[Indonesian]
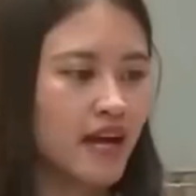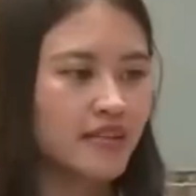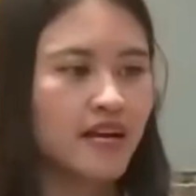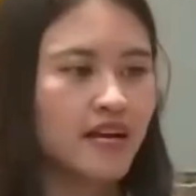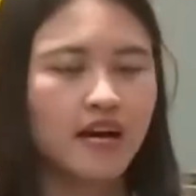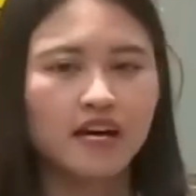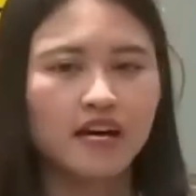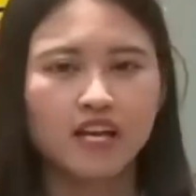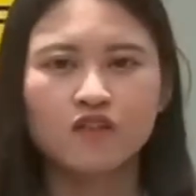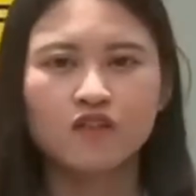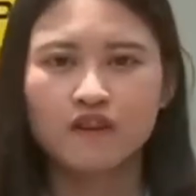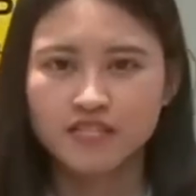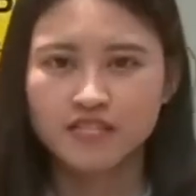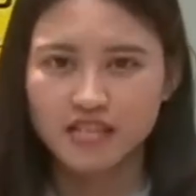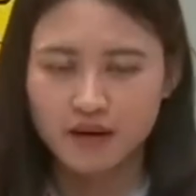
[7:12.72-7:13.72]
ada
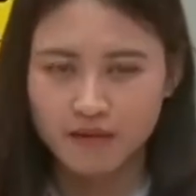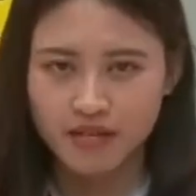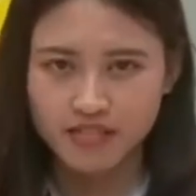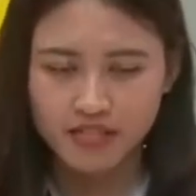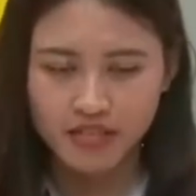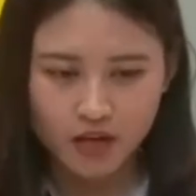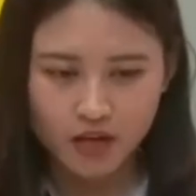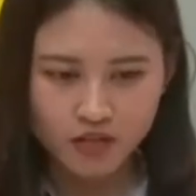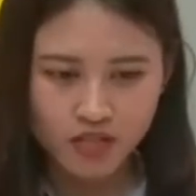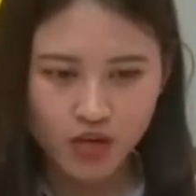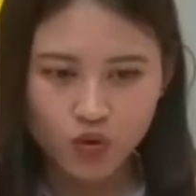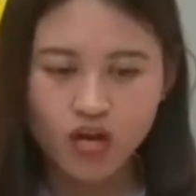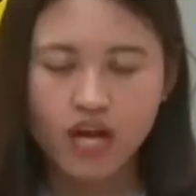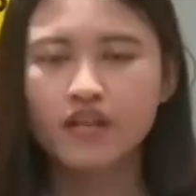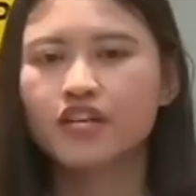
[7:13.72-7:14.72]
renovasi yang masih harus
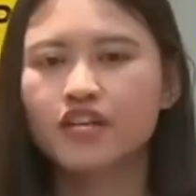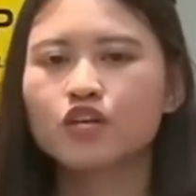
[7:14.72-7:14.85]
dilakukan